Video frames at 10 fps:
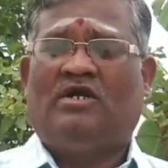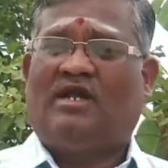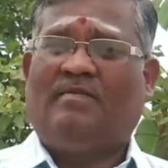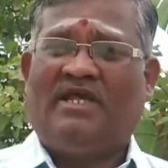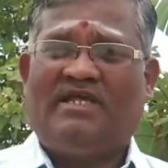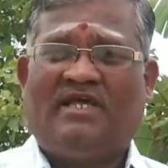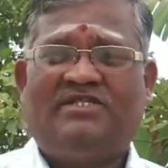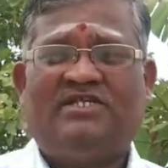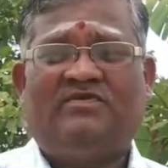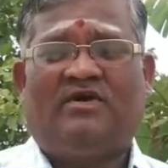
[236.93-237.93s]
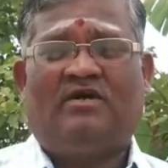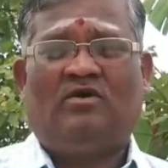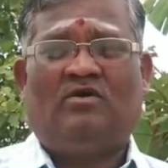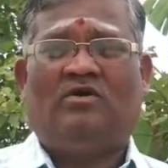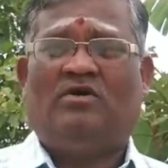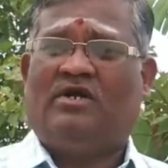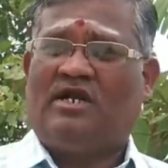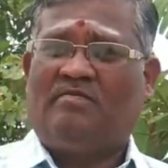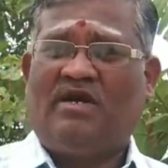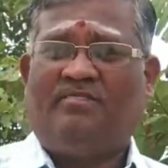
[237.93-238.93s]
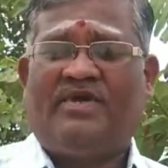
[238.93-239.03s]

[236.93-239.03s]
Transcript: நம்மளை ஏசிடுவாங்களோ நம்மளை